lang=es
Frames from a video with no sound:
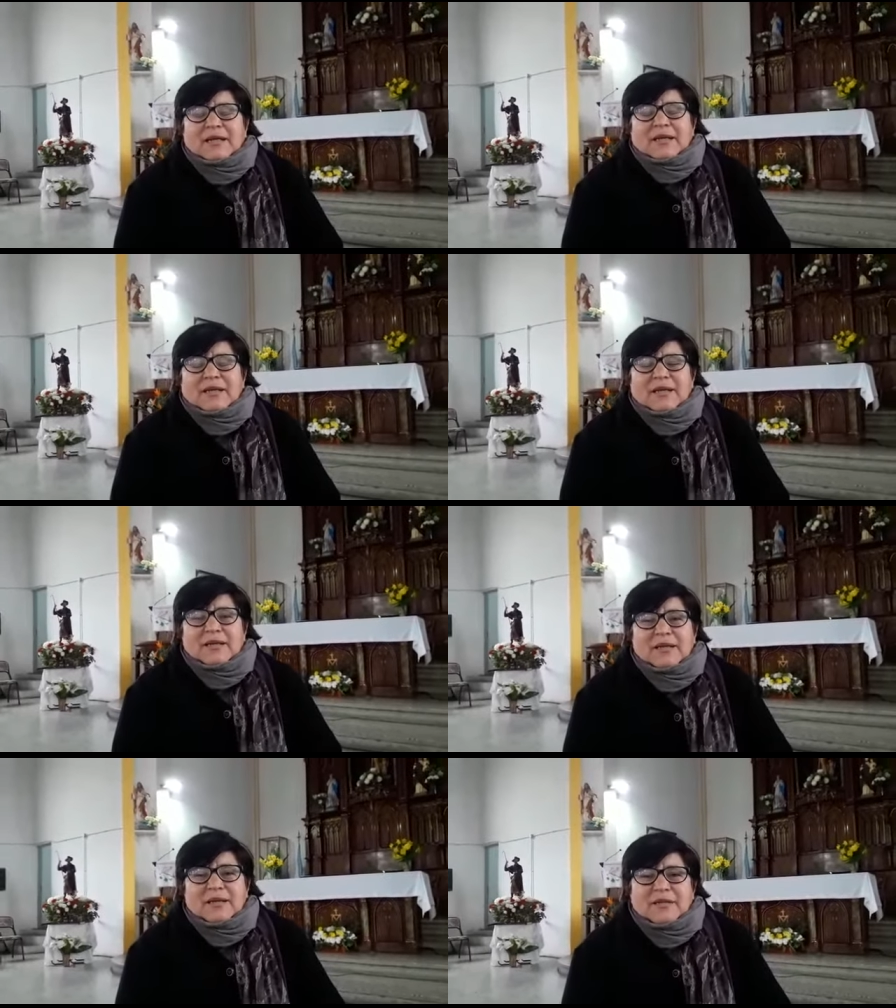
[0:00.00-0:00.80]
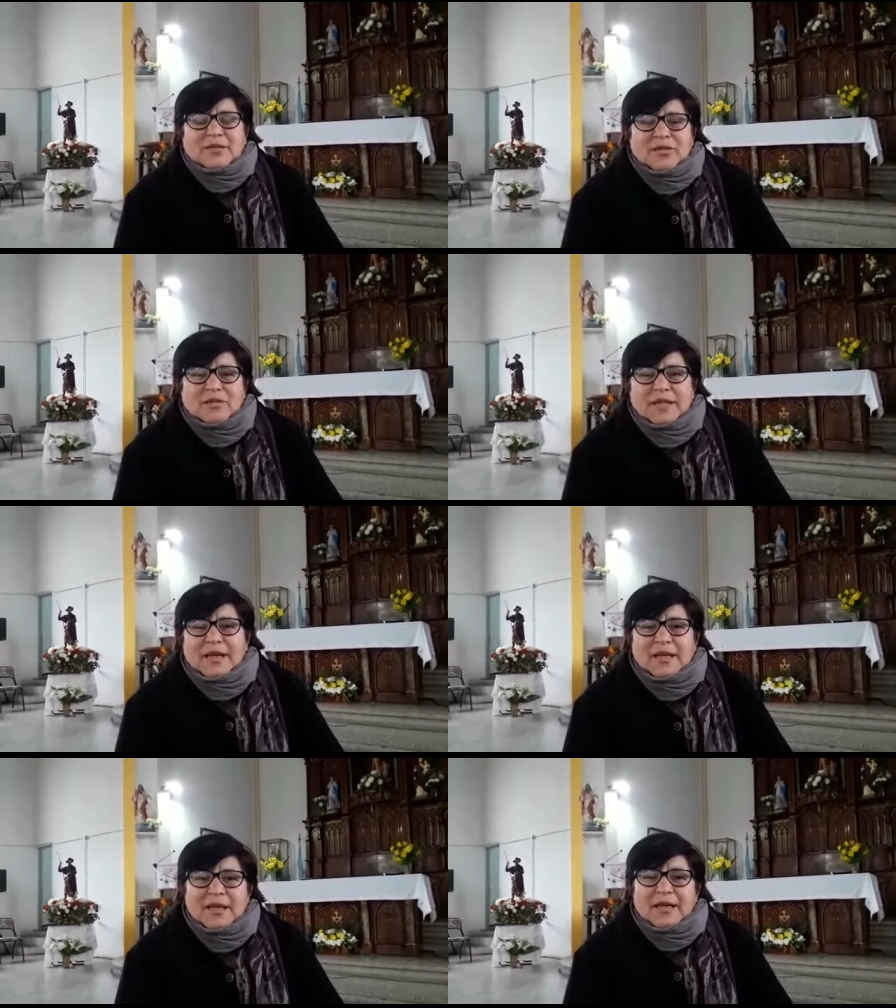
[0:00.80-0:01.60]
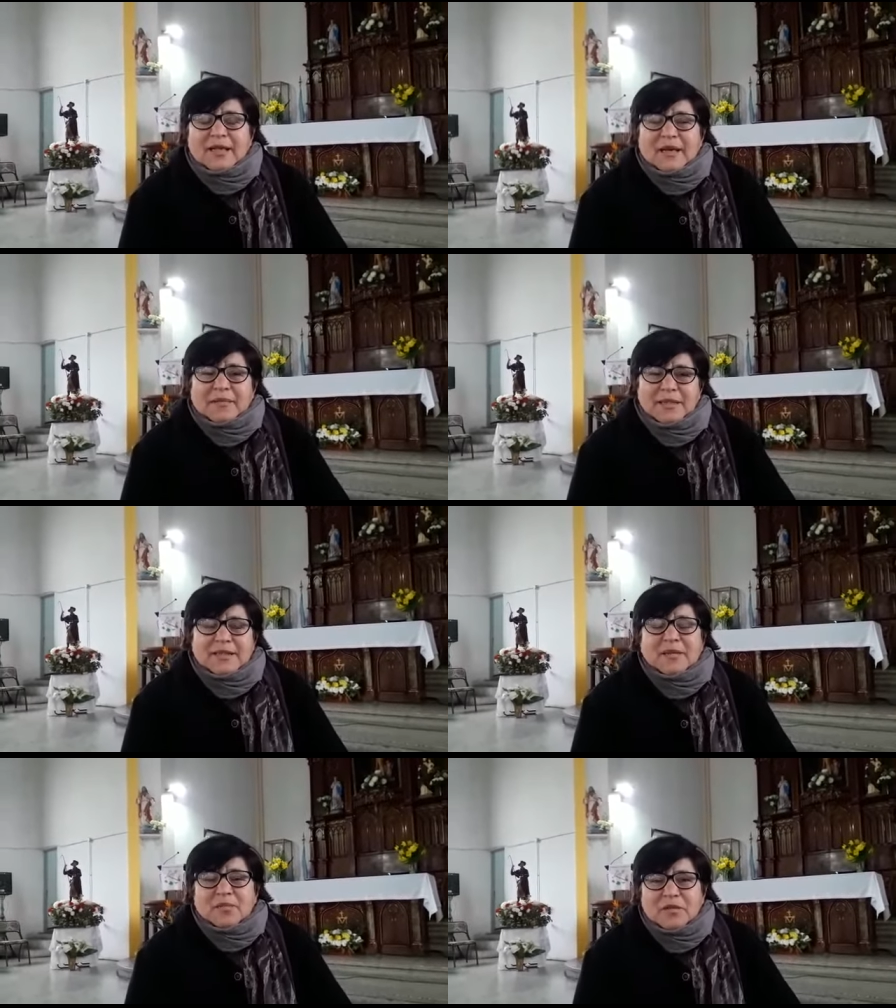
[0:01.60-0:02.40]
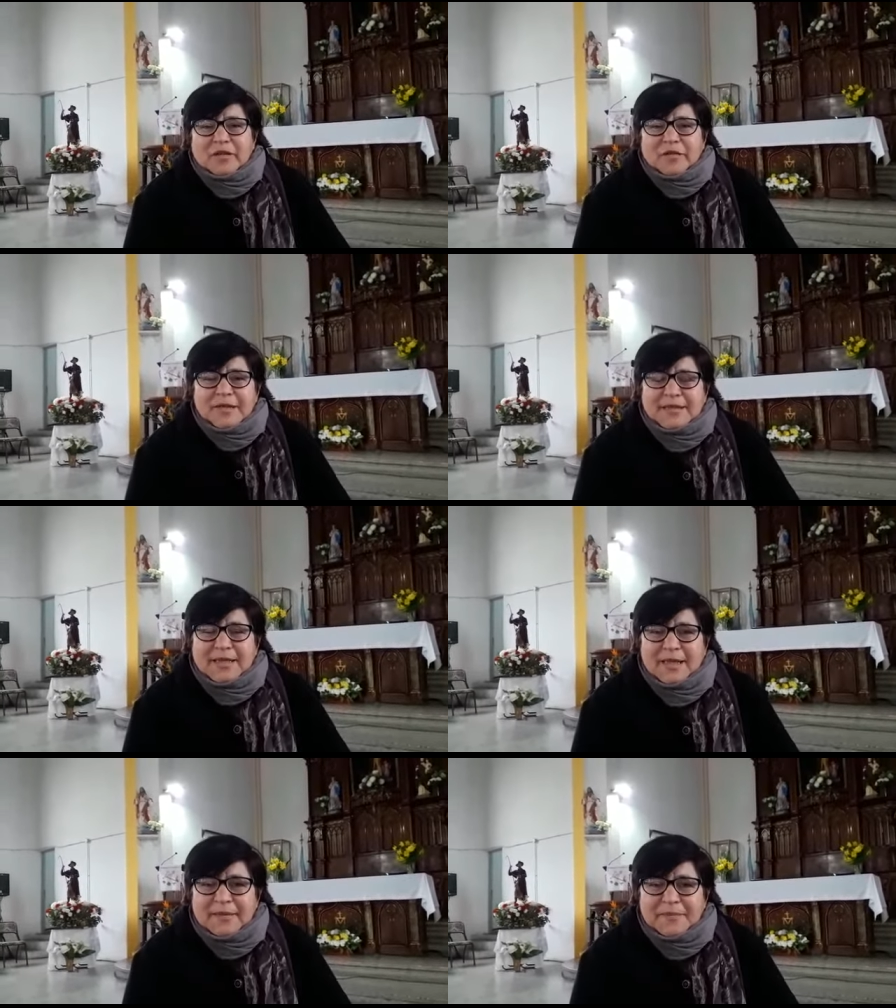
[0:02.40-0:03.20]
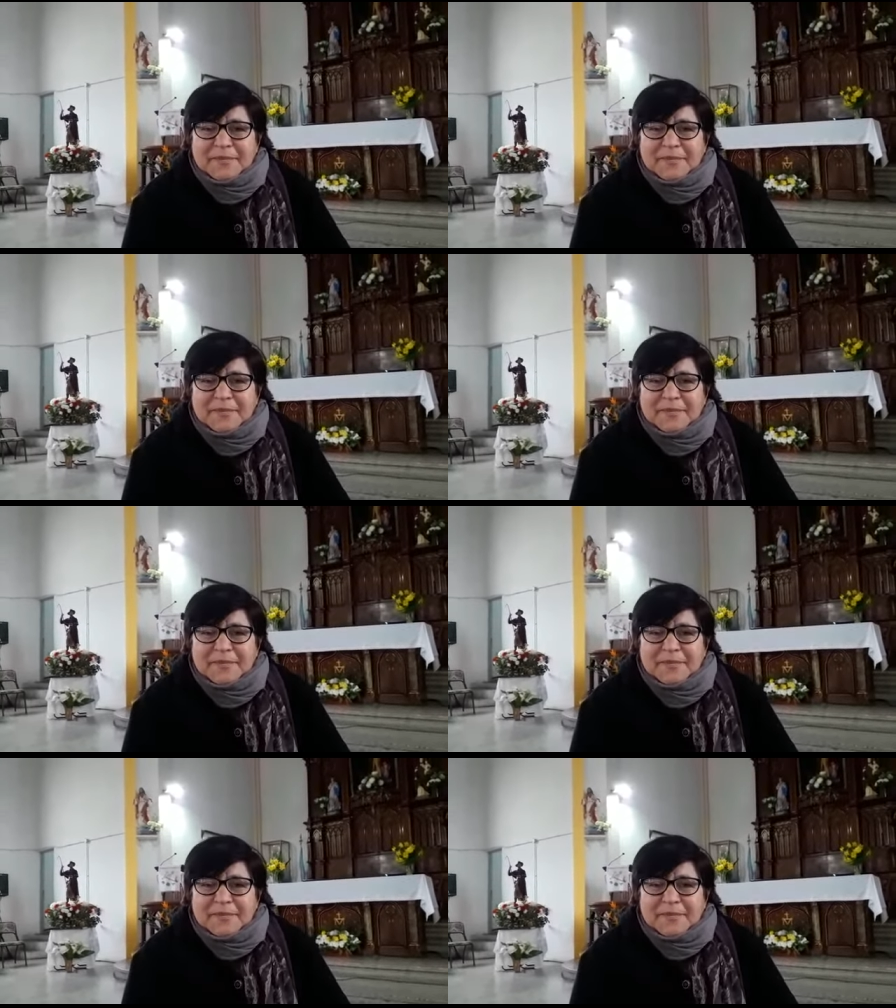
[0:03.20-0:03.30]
Y son realidades a veces muy difíciles.